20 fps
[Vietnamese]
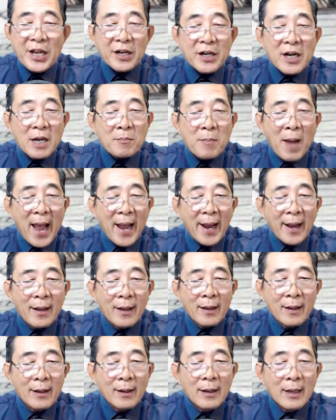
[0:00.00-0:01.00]
thiện lên bàn.
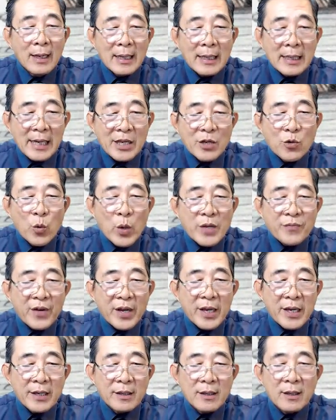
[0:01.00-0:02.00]
Lý Quý
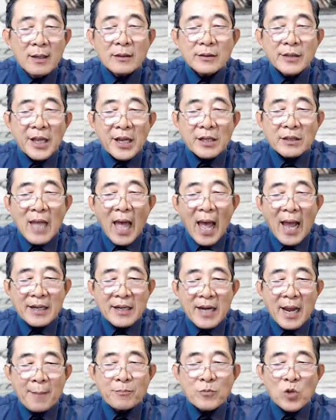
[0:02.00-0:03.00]
Phi tiện
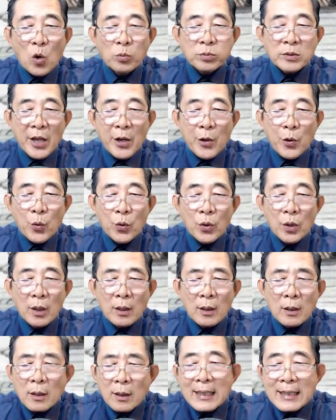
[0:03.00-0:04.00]
tay ném khung thiêu,
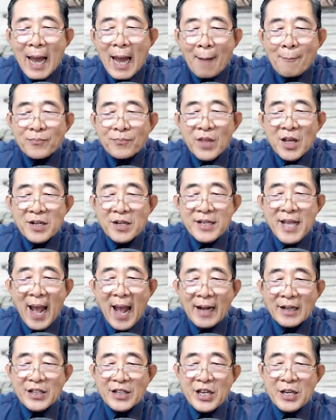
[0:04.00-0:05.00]
đám tơ
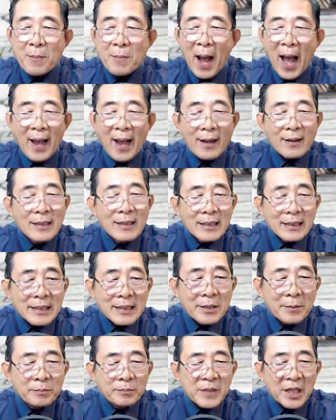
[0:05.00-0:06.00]
vàng chỉ bạc,
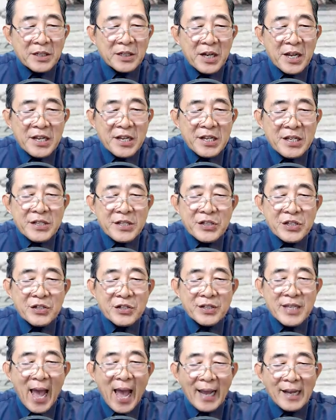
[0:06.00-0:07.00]
đượm tình ý
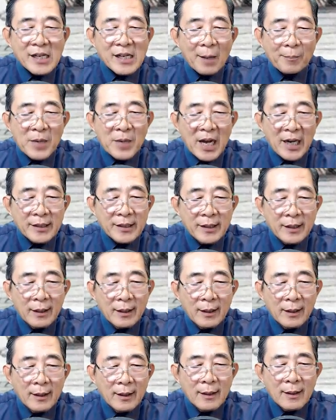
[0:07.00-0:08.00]
dương giải khắp nơi.
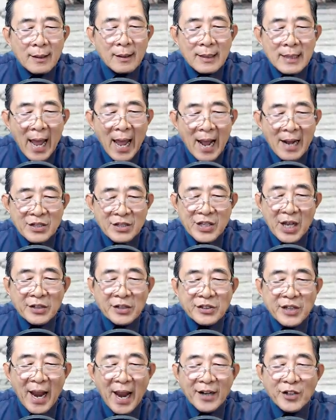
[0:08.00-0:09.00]
Nàng
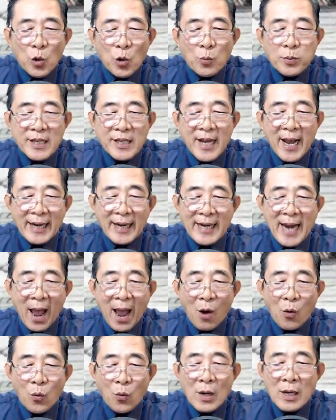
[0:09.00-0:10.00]
vẫn trẻ trung như ngày
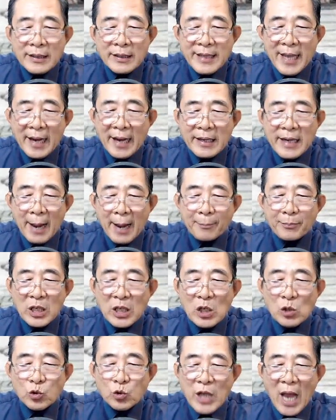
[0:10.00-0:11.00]
nào, vẻ đẹp
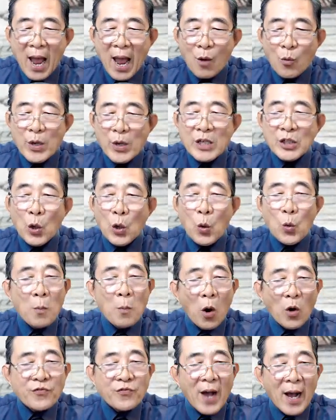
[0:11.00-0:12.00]
kiêu sa quyến rũ
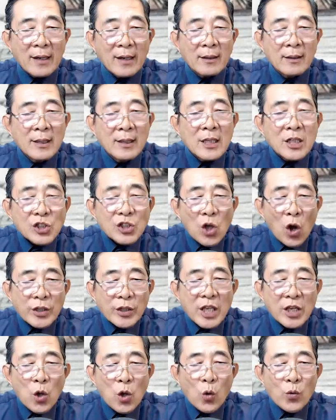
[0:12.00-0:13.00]
bội phần so
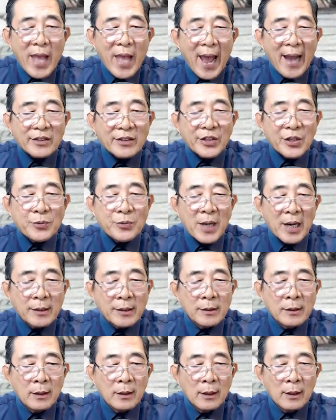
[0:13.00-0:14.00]
với vô vàng thiếu
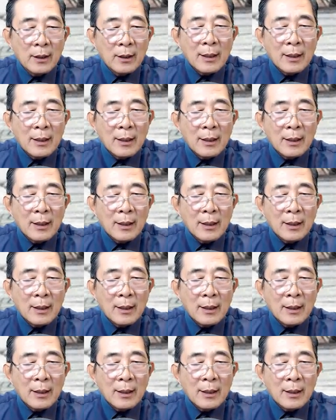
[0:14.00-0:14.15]
nữ.